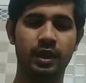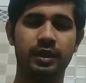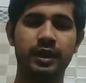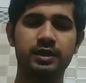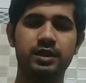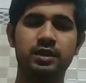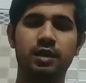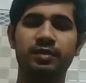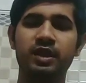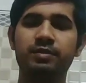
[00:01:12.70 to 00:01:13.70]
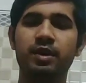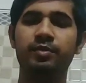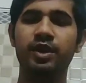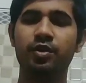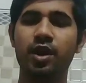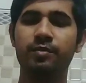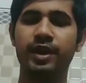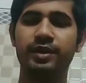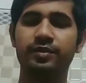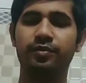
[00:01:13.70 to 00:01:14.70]
নেক্সট দ্য মিনিমাম
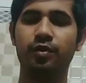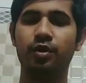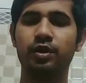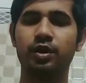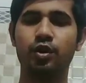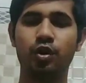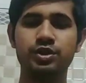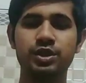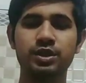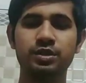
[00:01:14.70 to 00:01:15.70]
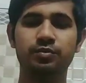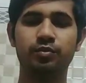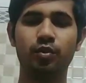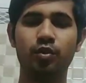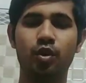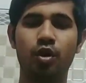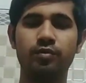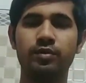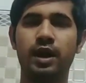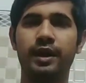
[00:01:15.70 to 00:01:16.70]
রিকোয়ারমেন্ট ফর কজিং ফ্লো অফ
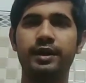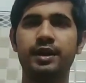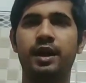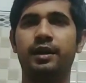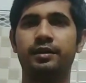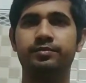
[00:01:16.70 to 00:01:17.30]
কারেন্ট আর